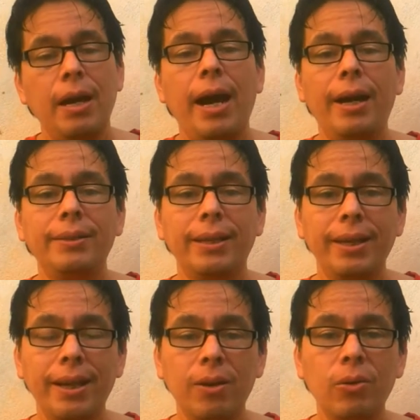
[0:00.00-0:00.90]
hasta
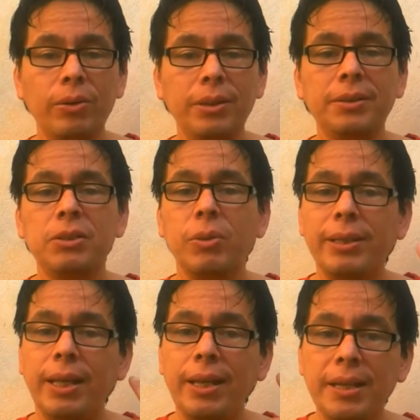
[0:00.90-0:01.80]
que el acorde te
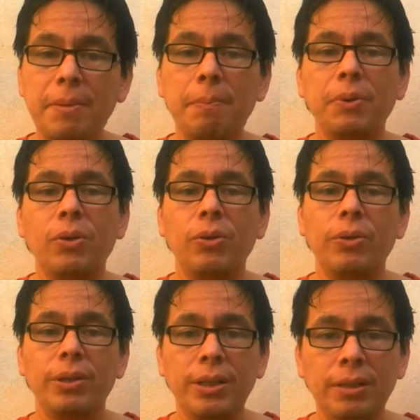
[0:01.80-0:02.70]
suene limpio,
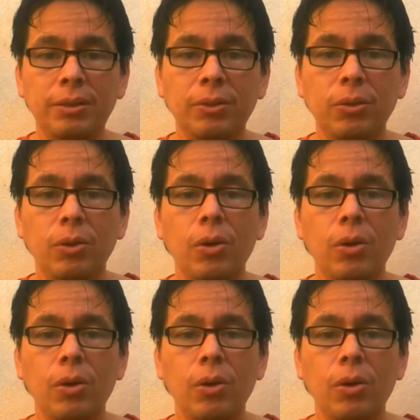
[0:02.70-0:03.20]
nítido,